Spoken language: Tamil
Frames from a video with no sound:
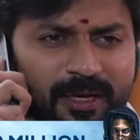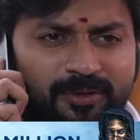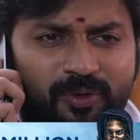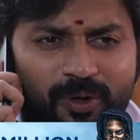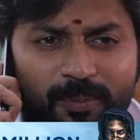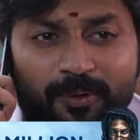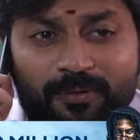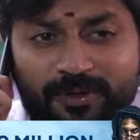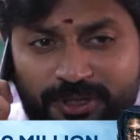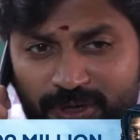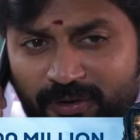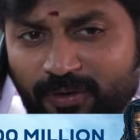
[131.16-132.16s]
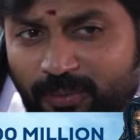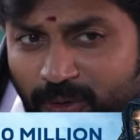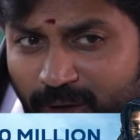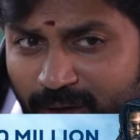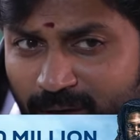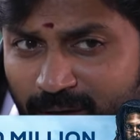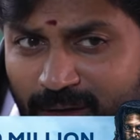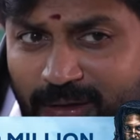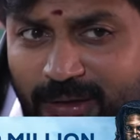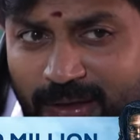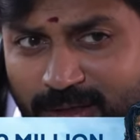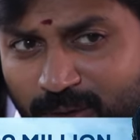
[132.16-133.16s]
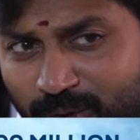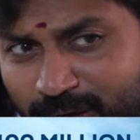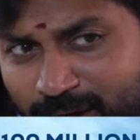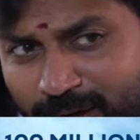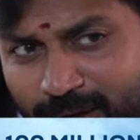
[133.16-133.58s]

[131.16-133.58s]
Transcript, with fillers: நான் சொல்ல போற விஷயம் எவ்வளவு பெரிய மேட்டருங்கிறது தான் முக்கிய